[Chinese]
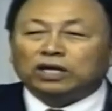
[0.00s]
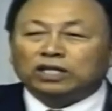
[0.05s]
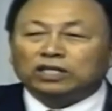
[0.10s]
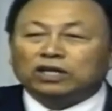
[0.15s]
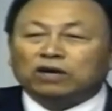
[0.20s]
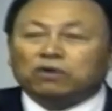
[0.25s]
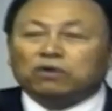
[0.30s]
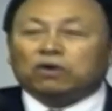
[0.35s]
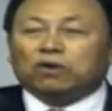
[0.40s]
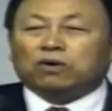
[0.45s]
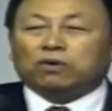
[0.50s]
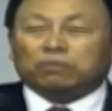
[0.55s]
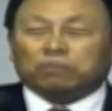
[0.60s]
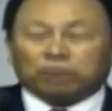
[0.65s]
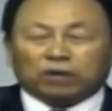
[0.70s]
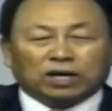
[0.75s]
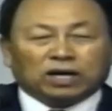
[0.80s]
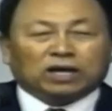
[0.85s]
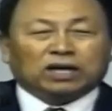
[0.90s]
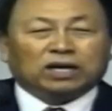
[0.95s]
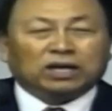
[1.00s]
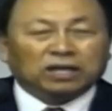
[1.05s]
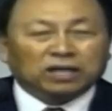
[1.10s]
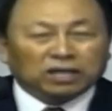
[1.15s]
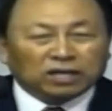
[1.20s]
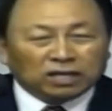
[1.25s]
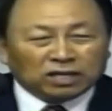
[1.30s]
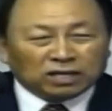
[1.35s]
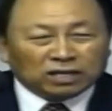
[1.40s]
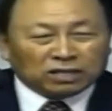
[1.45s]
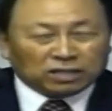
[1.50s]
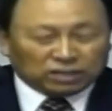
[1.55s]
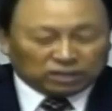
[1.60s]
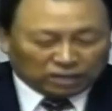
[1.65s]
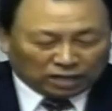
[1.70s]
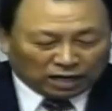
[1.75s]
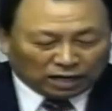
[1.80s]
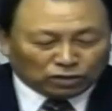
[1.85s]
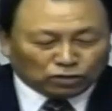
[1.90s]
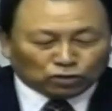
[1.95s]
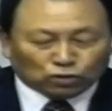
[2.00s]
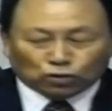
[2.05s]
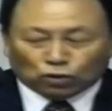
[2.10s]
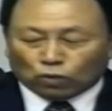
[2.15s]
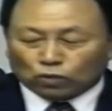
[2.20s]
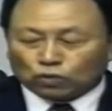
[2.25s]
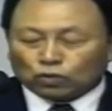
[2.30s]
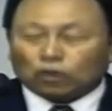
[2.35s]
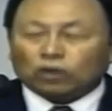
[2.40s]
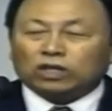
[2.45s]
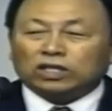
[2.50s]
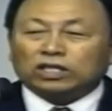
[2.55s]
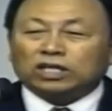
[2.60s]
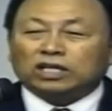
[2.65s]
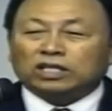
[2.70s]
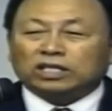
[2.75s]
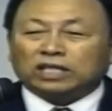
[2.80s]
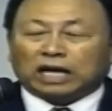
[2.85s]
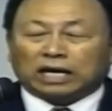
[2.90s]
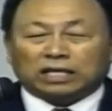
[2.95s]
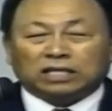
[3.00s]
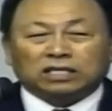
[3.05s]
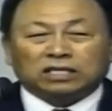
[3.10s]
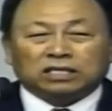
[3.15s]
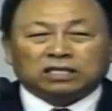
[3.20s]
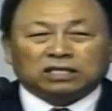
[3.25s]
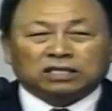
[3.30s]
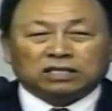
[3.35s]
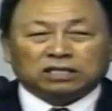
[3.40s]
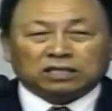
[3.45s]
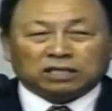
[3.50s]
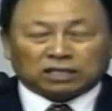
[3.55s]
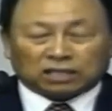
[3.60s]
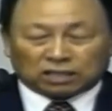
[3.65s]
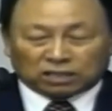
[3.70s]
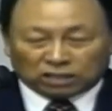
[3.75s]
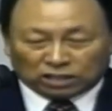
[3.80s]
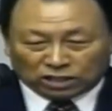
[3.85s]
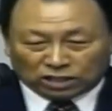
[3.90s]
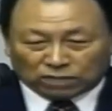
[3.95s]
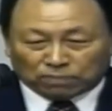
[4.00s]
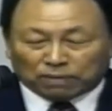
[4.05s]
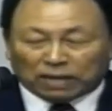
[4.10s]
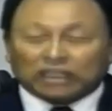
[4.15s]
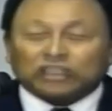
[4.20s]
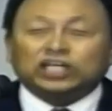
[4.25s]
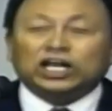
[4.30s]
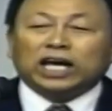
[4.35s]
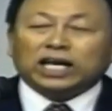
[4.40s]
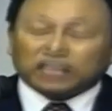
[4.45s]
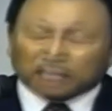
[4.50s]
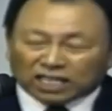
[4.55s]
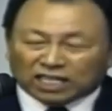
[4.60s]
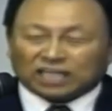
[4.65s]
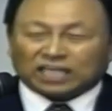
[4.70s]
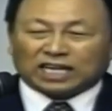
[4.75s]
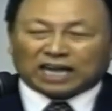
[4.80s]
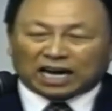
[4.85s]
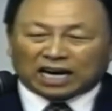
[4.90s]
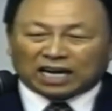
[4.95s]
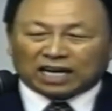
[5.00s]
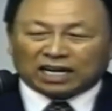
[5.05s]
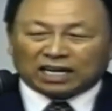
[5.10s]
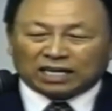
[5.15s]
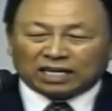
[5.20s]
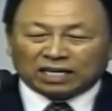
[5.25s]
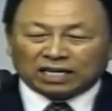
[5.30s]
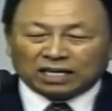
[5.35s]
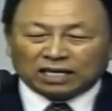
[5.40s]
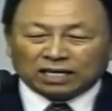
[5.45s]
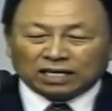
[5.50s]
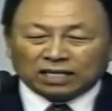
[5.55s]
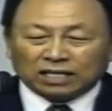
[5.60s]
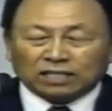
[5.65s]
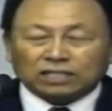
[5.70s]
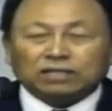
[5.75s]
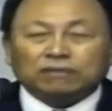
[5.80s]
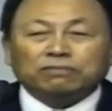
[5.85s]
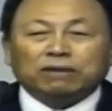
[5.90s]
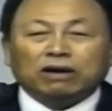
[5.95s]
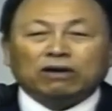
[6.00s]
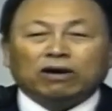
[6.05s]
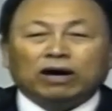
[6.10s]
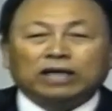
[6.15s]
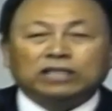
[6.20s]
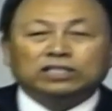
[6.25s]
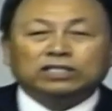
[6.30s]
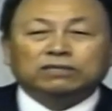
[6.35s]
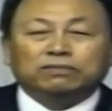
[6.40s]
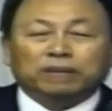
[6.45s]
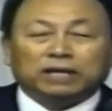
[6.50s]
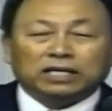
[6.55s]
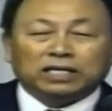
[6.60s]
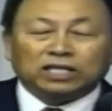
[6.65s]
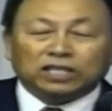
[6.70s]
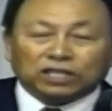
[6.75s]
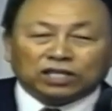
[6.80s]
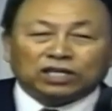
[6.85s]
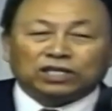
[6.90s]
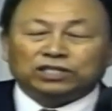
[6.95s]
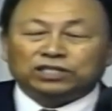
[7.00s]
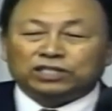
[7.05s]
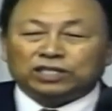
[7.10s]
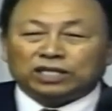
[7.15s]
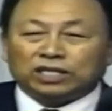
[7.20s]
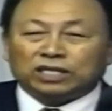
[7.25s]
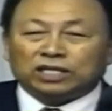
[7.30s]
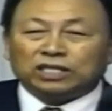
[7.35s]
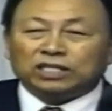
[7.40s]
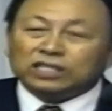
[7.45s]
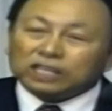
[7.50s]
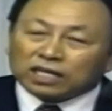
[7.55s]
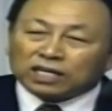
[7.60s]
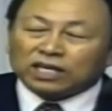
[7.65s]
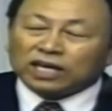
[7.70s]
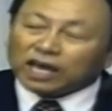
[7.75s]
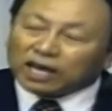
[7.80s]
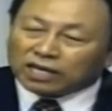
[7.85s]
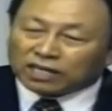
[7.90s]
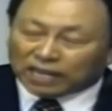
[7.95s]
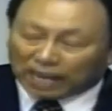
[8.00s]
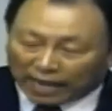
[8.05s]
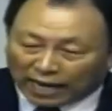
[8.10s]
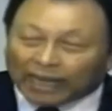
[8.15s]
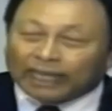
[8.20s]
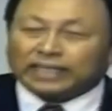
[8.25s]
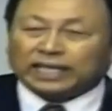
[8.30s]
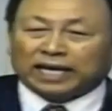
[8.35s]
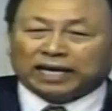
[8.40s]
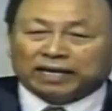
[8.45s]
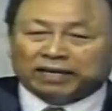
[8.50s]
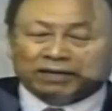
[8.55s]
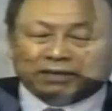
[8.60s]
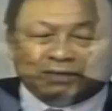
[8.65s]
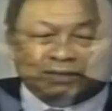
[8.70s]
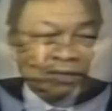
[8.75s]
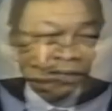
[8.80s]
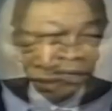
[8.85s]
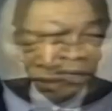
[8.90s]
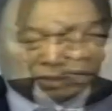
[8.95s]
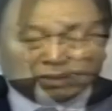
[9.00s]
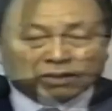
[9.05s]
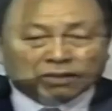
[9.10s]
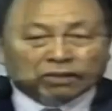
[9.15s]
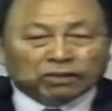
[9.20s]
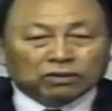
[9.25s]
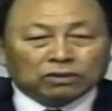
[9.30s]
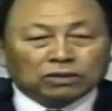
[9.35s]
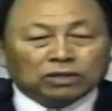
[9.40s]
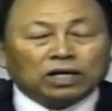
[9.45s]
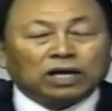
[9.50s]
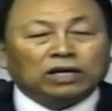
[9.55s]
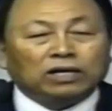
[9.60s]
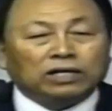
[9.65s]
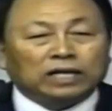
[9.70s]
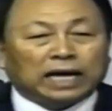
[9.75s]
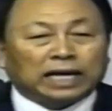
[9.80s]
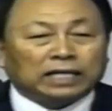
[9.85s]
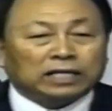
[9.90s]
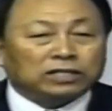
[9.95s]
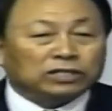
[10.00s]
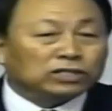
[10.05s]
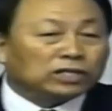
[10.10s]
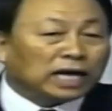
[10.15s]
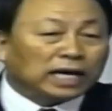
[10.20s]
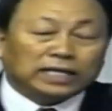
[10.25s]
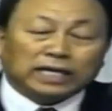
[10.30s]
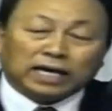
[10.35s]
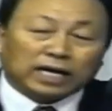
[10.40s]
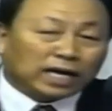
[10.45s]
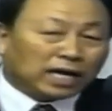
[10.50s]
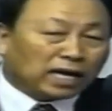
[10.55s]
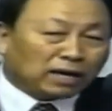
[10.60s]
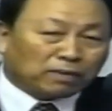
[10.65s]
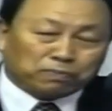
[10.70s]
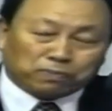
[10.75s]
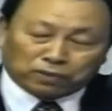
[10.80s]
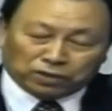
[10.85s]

我很想爱我的家人，我怎么就是爱不了呢？我要获得信心，获得了信心的礼物，从上帝那里获得信心了，我才能有真实的爱去爱身边的人。